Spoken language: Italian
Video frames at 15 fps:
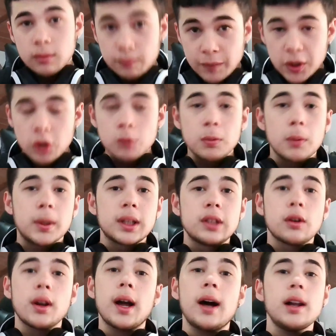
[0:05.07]
Video un po'
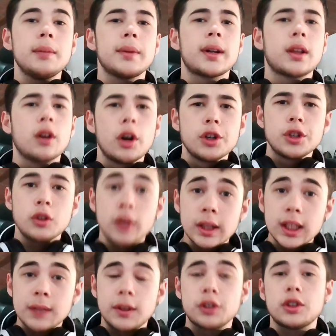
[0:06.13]
particolare perché oggi non
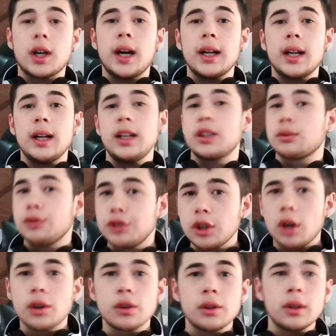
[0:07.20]
andremo a giocare a nessun
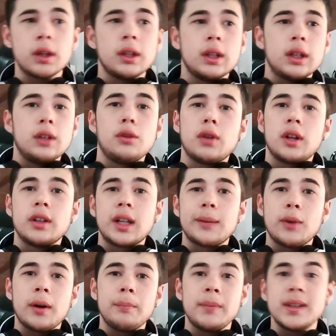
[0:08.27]
gioco Non
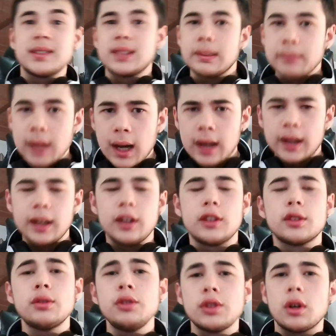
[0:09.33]
andremo a bestemmiare in
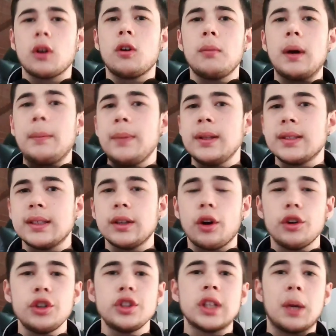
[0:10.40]
nessun gioco ma bensì
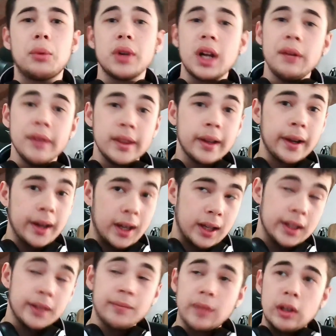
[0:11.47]
oggi siamo nella vita
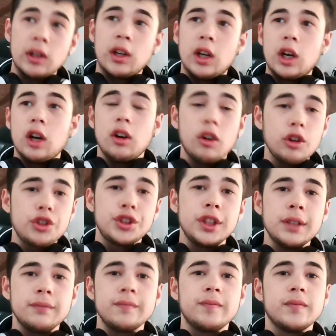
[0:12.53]
reale
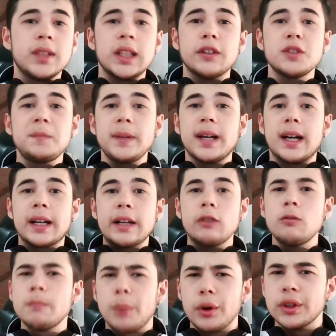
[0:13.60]
Oggi vi devo spiegare
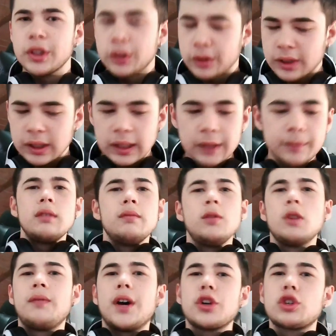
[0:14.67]
un po' di cosine Ve
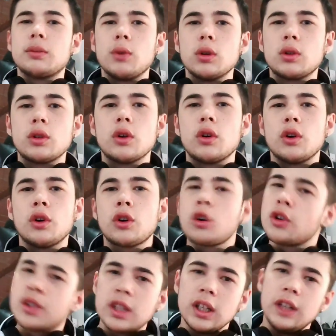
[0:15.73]
lo faccio molto
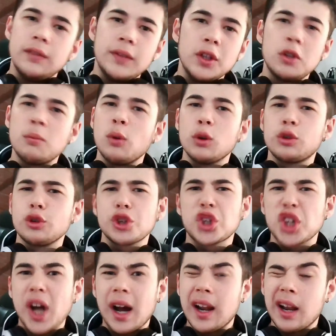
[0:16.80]
così il video, molto
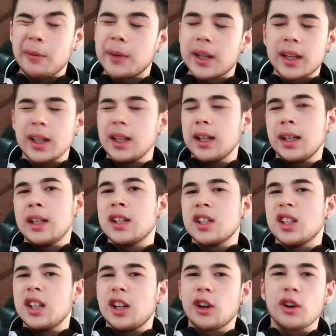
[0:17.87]
scialla perché
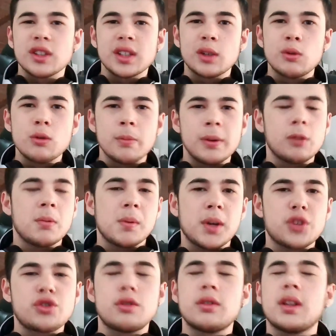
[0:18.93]
sì le cose cupi non mi
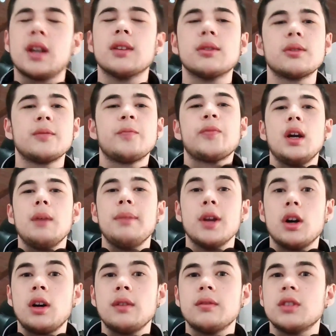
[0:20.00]
piacciono tanto
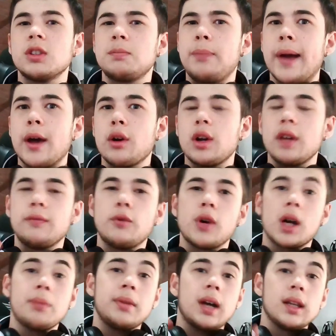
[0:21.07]
Però spero che voi
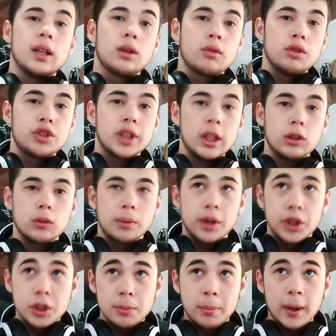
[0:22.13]
capiate il concetto
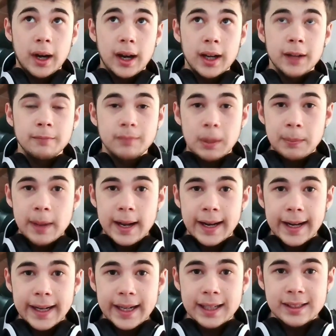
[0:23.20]
principale Va bene
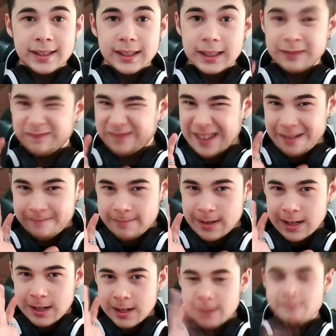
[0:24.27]
ragazzi, va
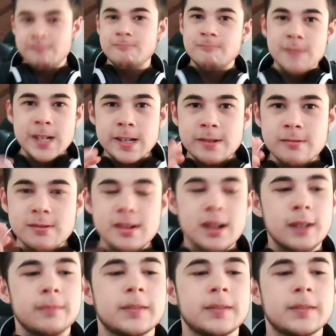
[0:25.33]
bene, madonna